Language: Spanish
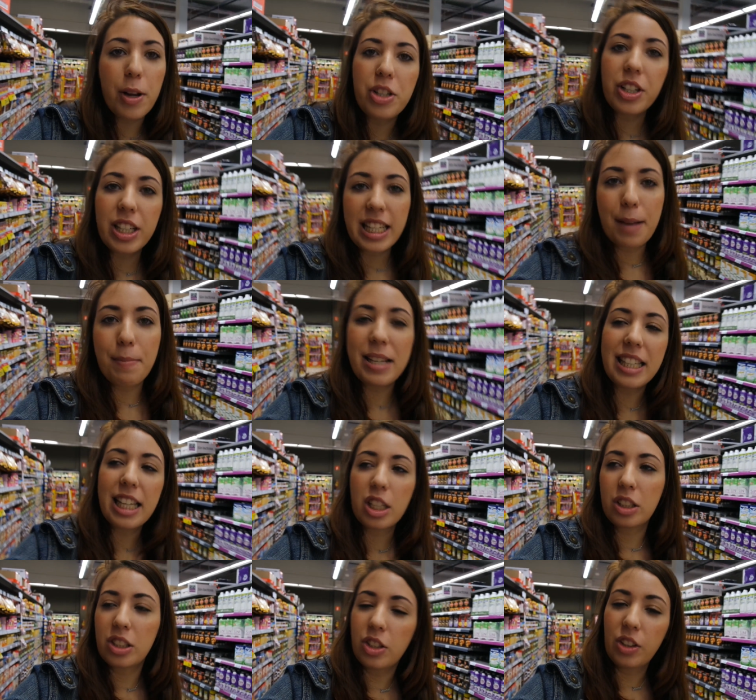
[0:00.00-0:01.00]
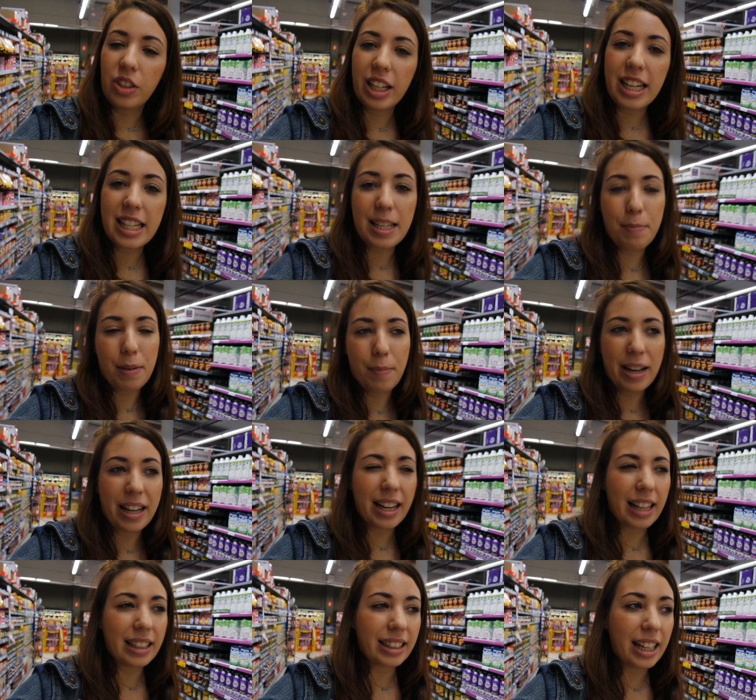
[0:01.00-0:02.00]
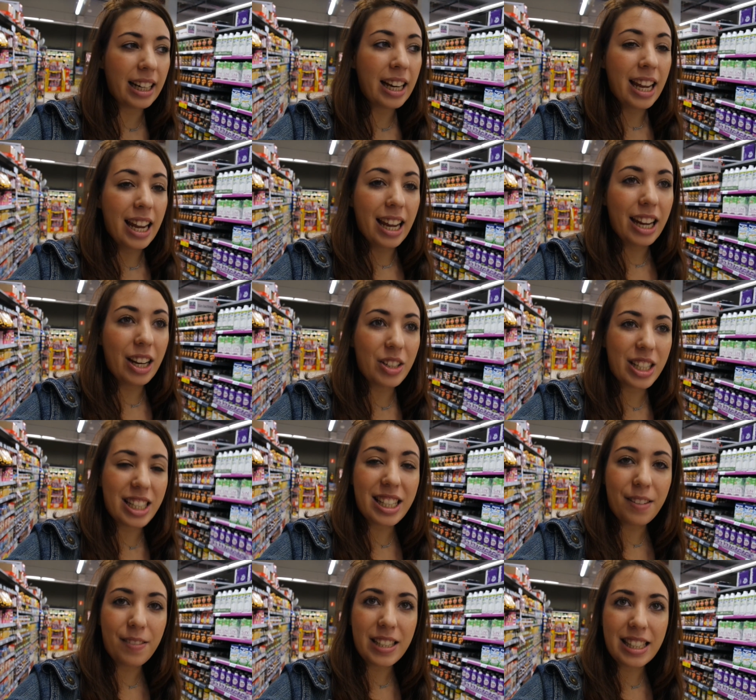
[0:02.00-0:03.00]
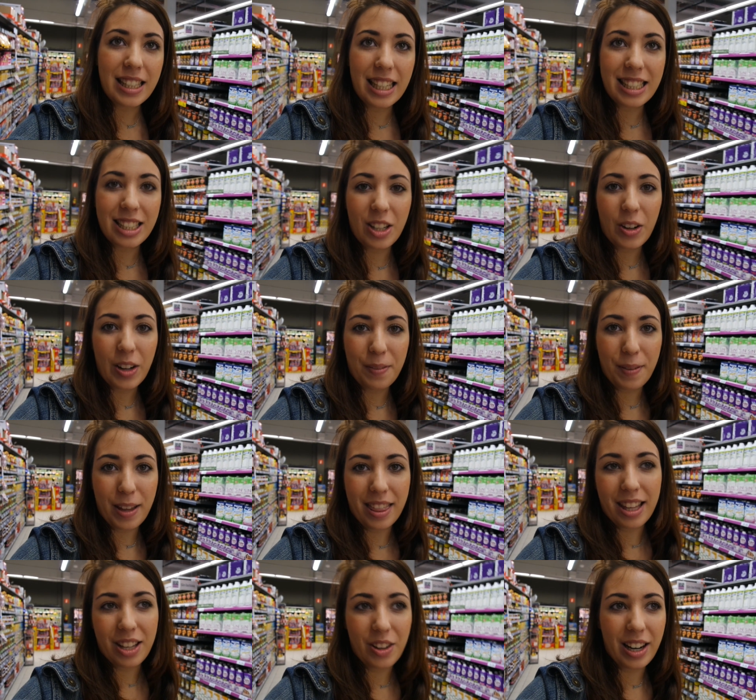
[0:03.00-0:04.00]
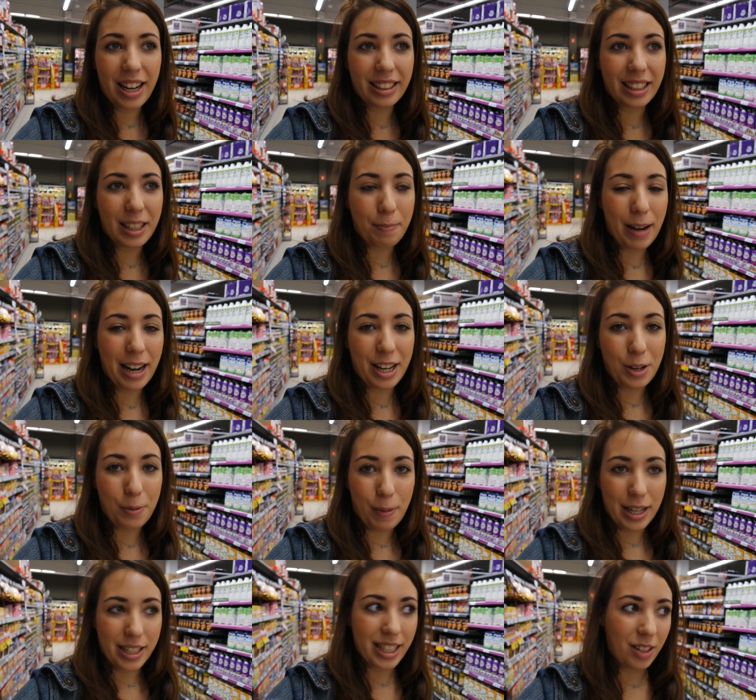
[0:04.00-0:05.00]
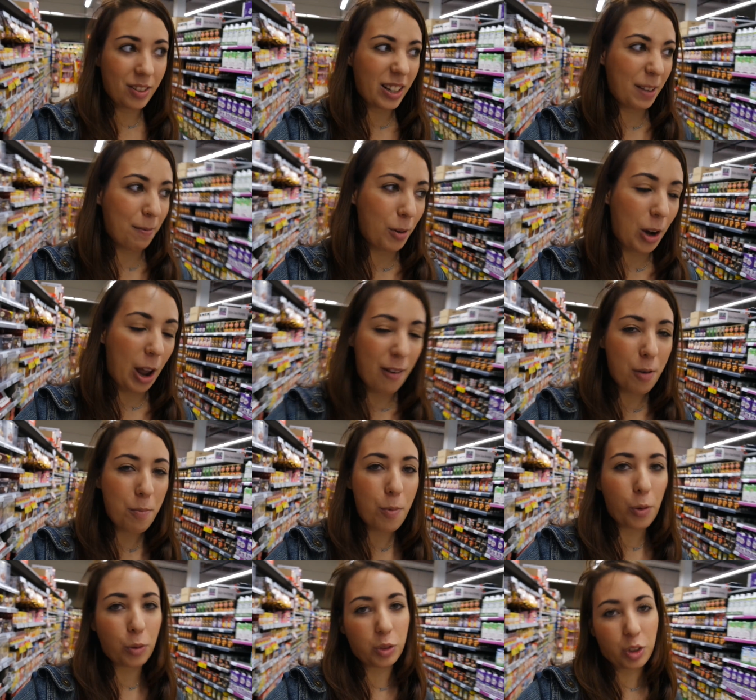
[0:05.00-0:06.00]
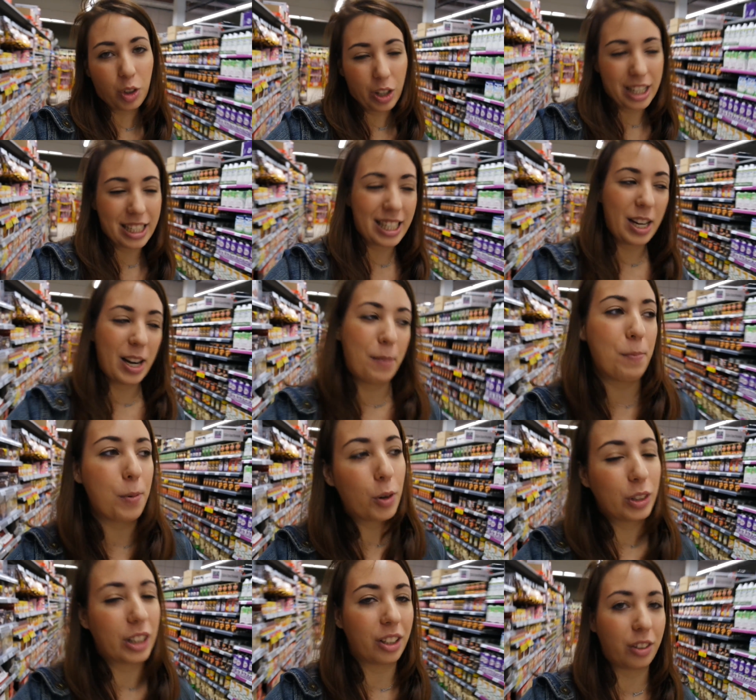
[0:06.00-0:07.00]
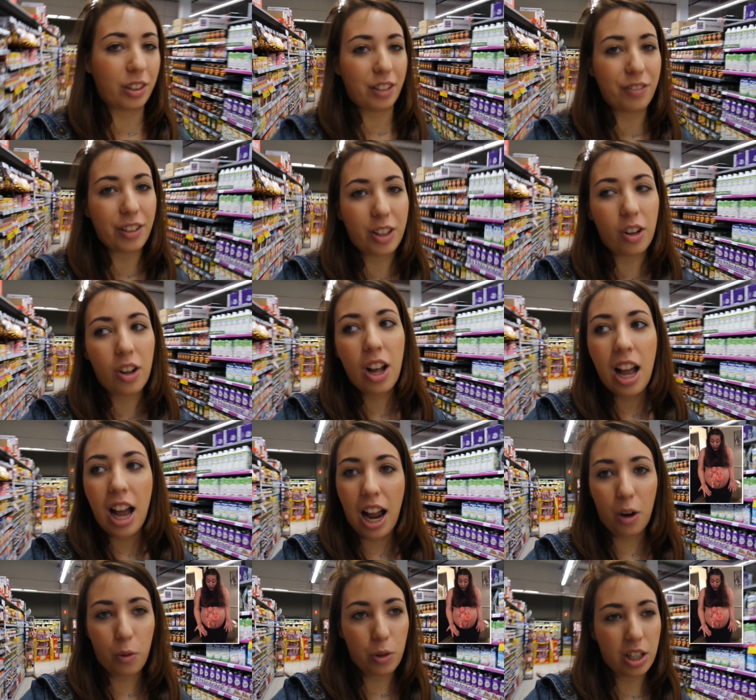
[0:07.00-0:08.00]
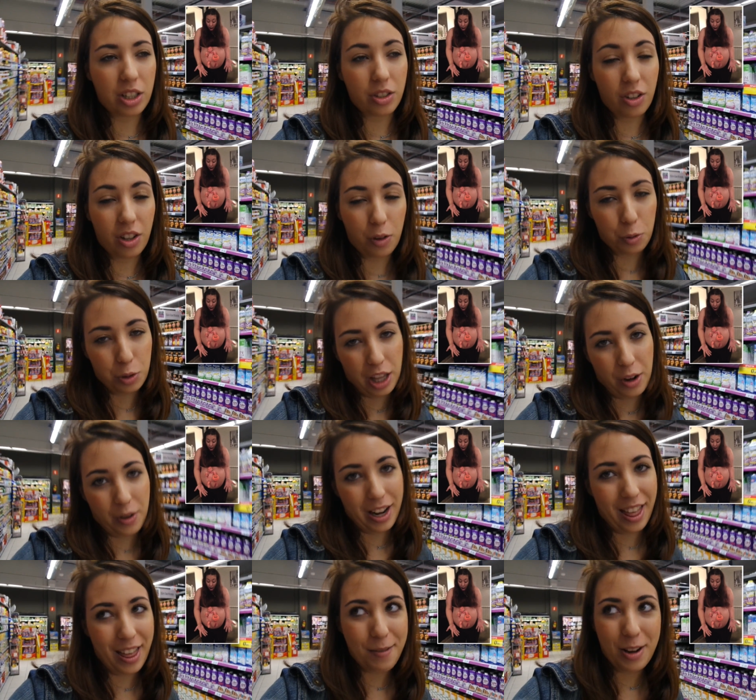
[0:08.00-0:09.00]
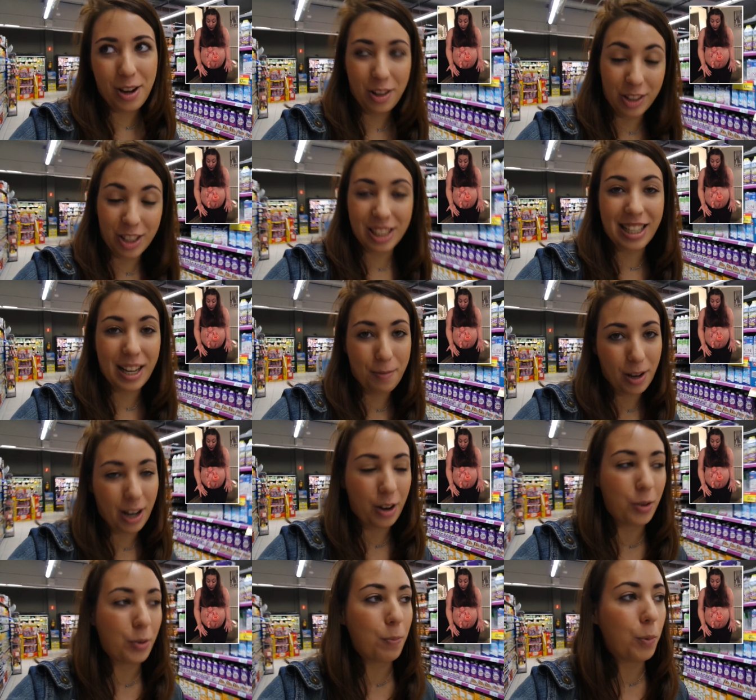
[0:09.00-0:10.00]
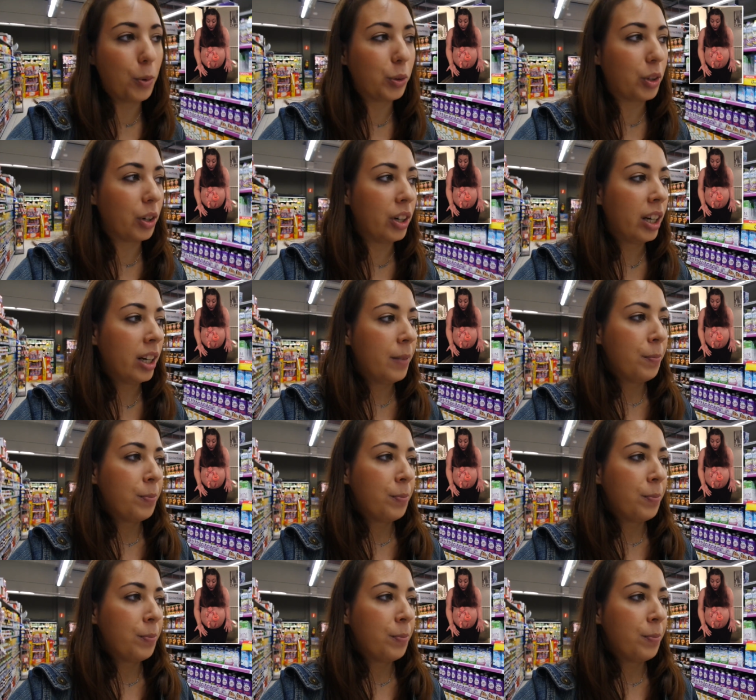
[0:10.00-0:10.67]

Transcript: Pero yo que sé, a mí estas tonterías siempre me encantan. Y no sé si visteis lo que me hice yo en la tripa el año pasado, que molaba un montón, así era un poco terrorífico. algunas no le gustaron nada, pero a otras le molaron un montón.